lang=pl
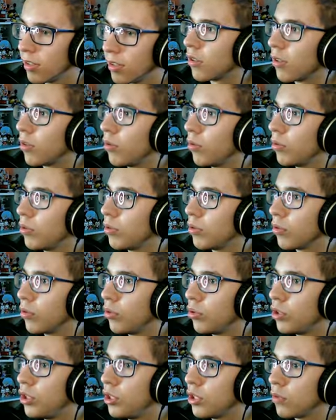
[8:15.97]
Glu
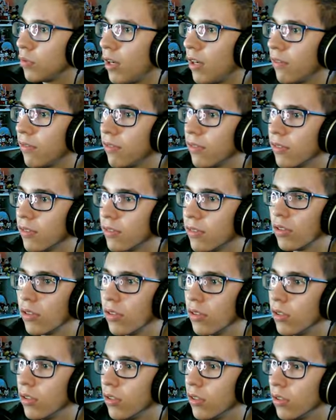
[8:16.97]
Glucisław.
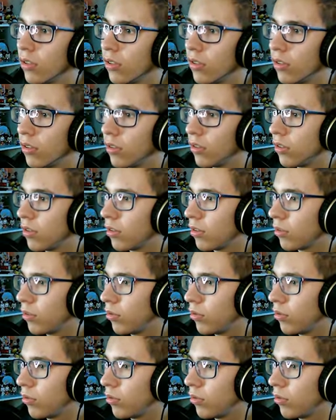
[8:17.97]
Eee,